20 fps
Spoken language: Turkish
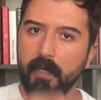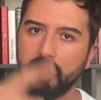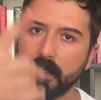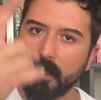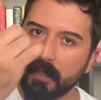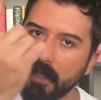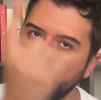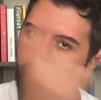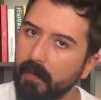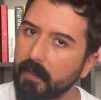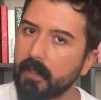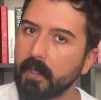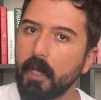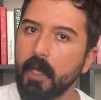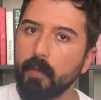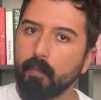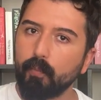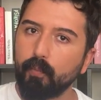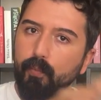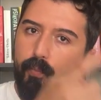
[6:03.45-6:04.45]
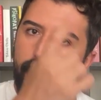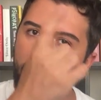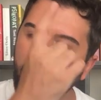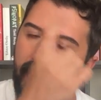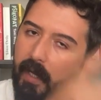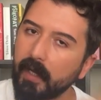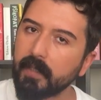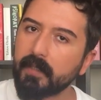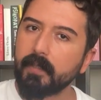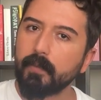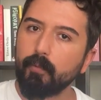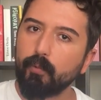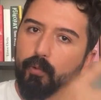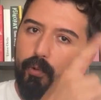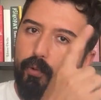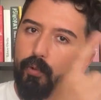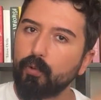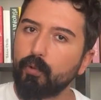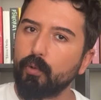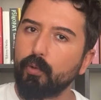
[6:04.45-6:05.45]
Erkek evet hayatın
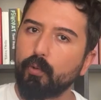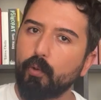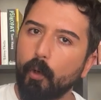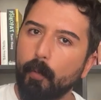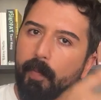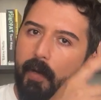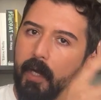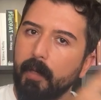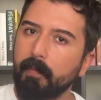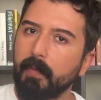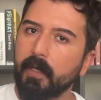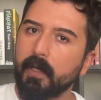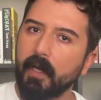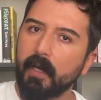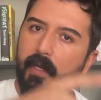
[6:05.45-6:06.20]
tuttuğunu koparmak,